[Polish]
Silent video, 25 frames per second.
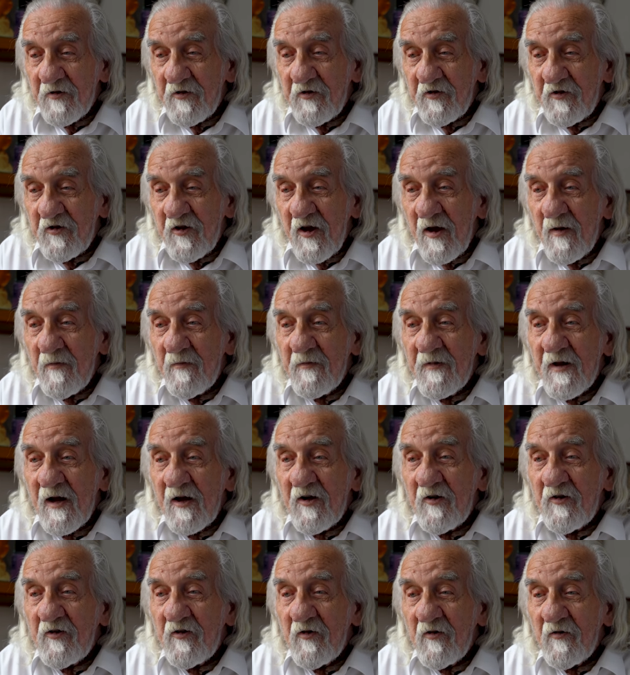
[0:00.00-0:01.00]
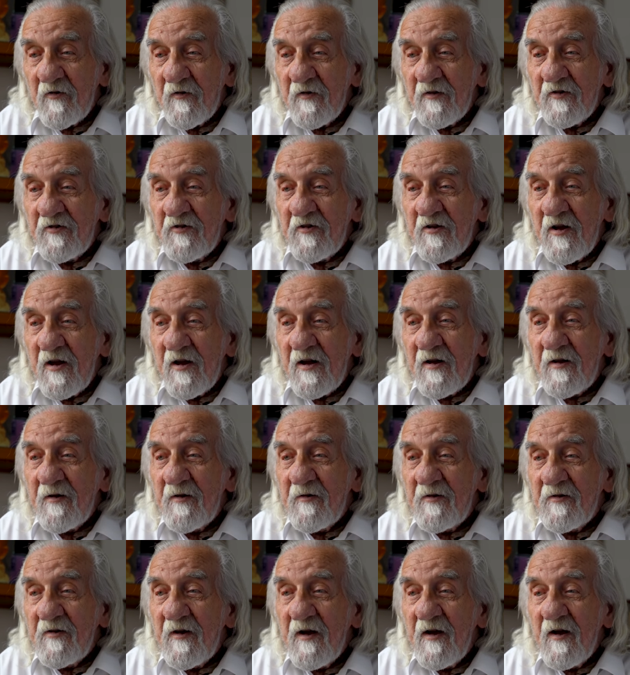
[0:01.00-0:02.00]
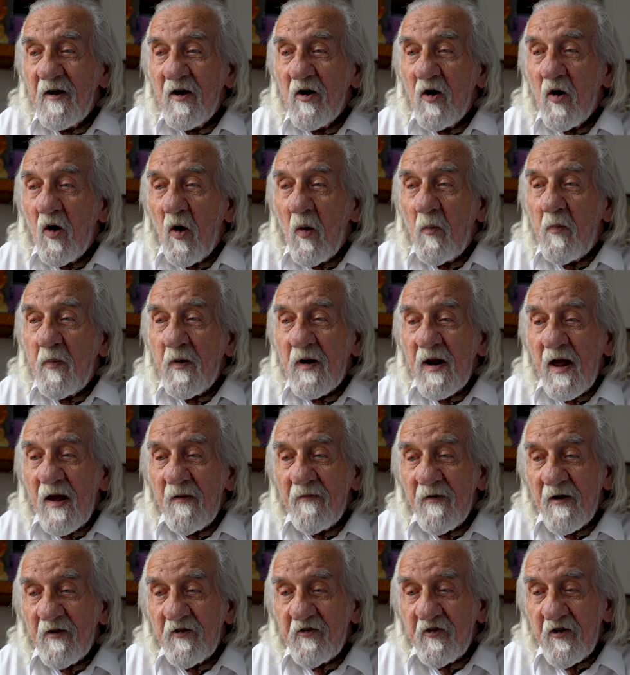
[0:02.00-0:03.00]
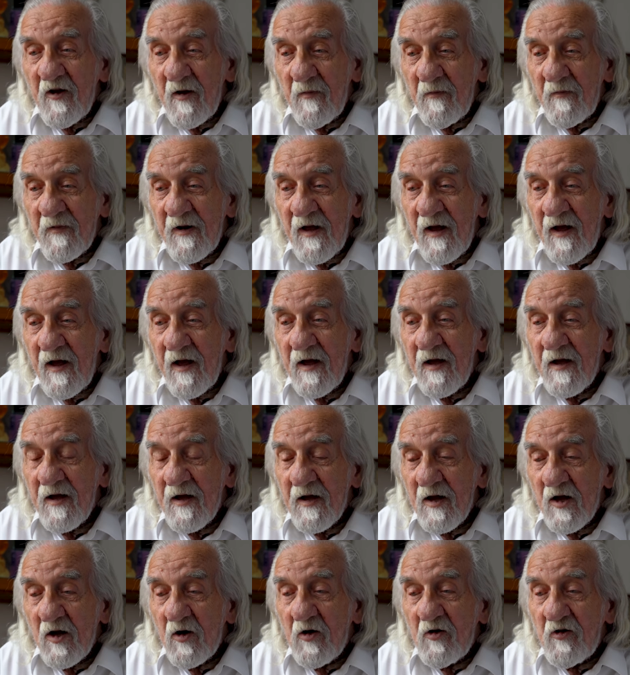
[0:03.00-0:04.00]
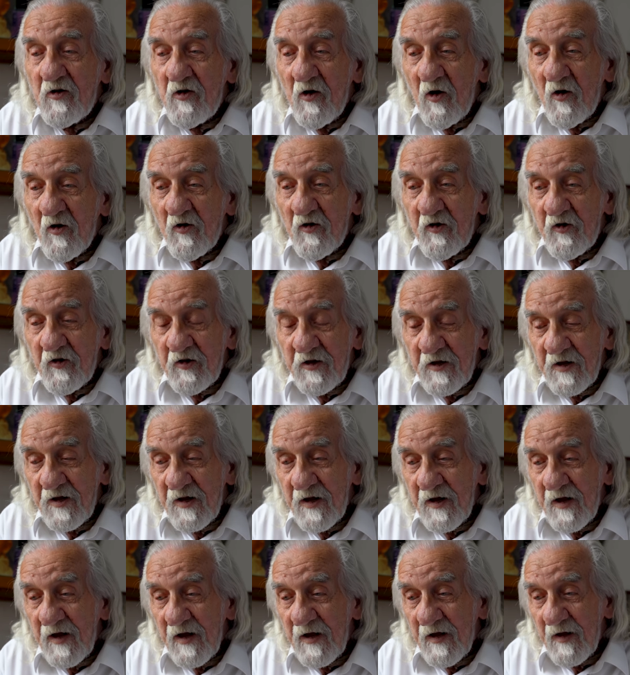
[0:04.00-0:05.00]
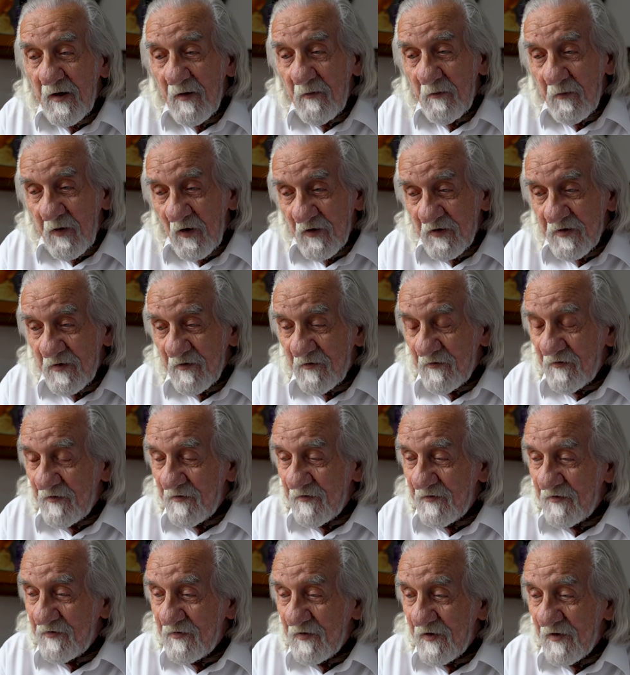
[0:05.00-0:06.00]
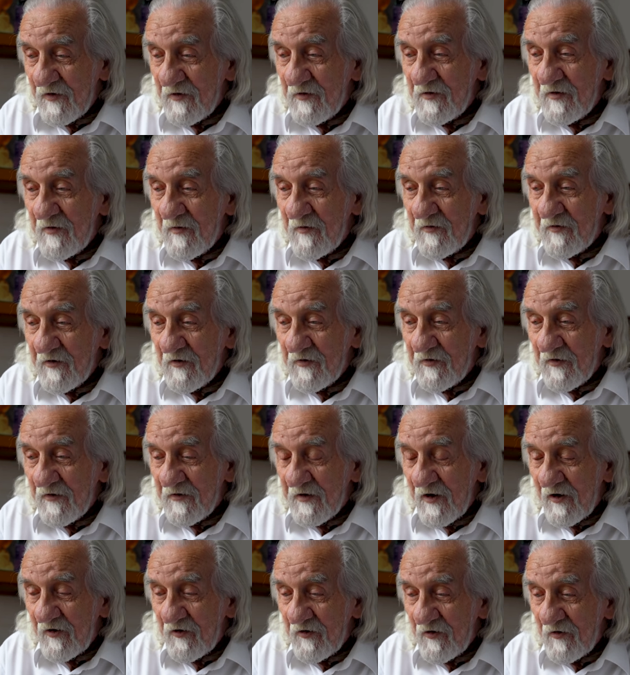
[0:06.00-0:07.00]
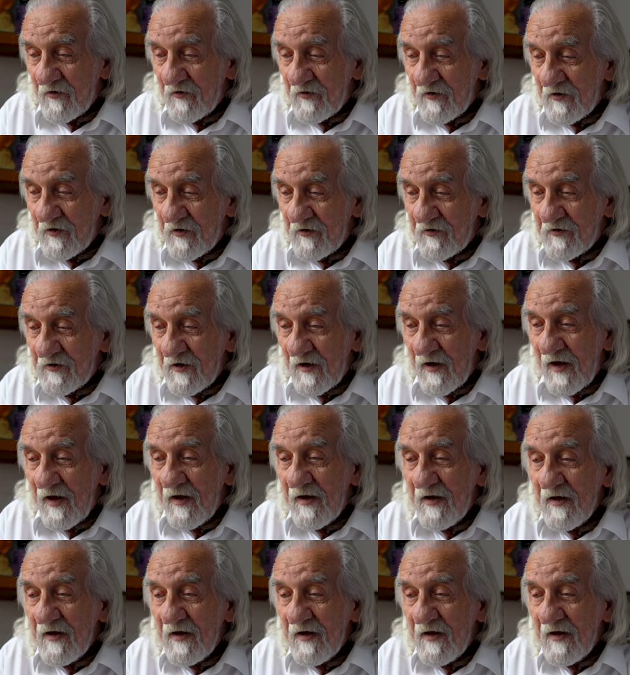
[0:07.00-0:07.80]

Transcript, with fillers: ciemna ksią- ciem- oprawa ciemna książki. Potem stwierdziłem, co to za książeczka.